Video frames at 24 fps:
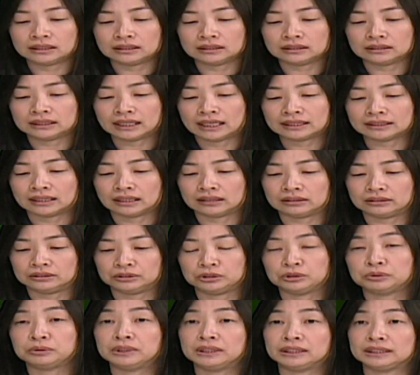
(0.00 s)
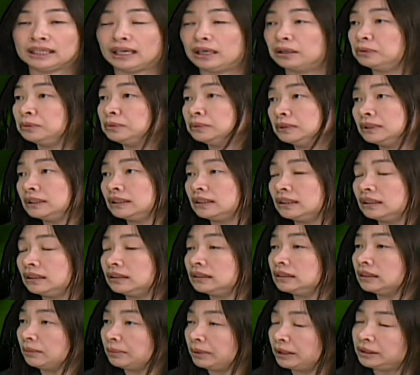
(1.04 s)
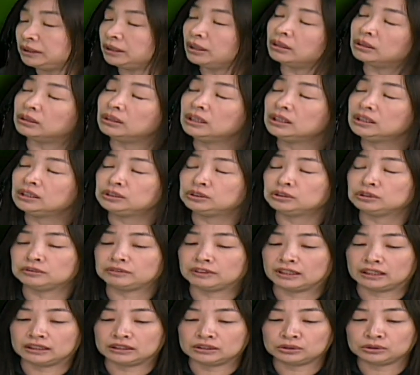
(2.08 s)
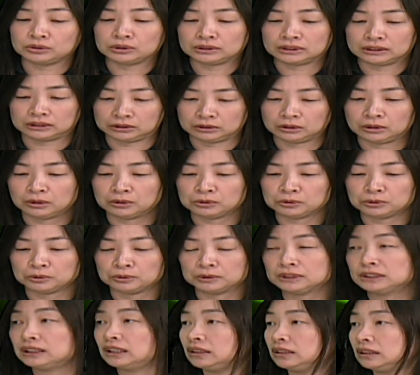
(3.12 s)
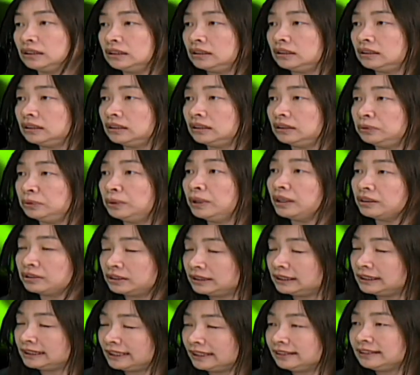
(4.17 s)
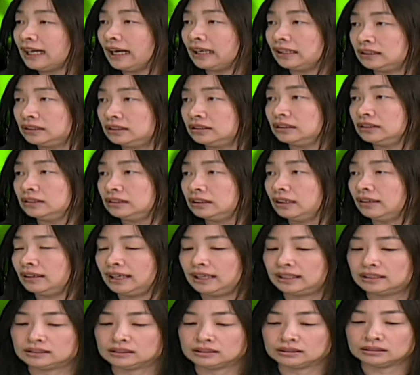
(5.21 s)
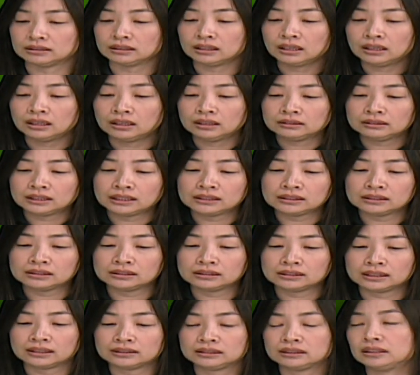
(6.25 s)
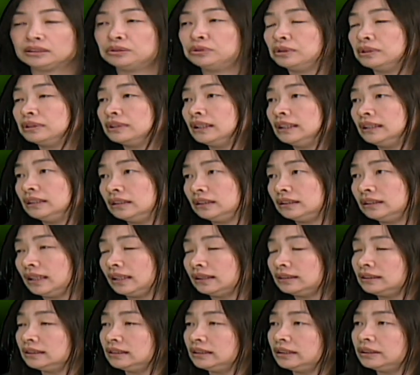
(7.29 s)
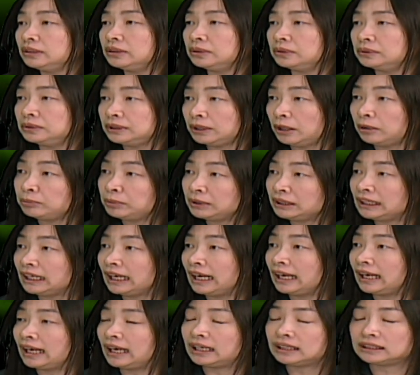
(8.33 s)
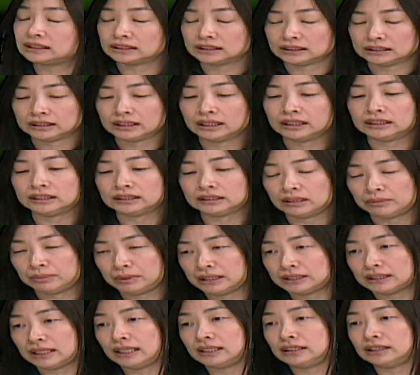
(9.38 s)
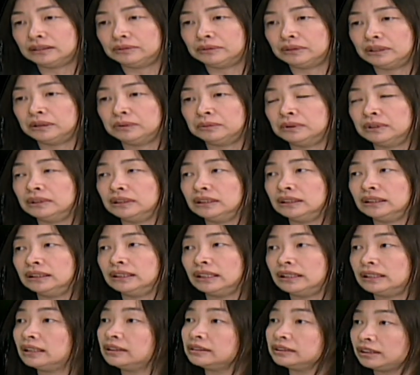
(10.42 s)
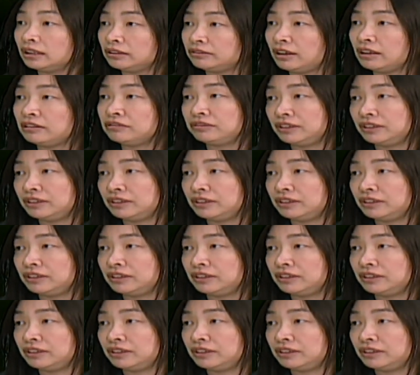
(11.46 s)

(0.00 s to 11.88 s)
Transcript: 个家长呢，就为了袒护这个小朋友。就反而是指控说，这个是女老师先打的这个小孩子。那事实上，这个学生一直长期也有嚼槟榔啊、吸烟一些偏差行为的问题，也让校方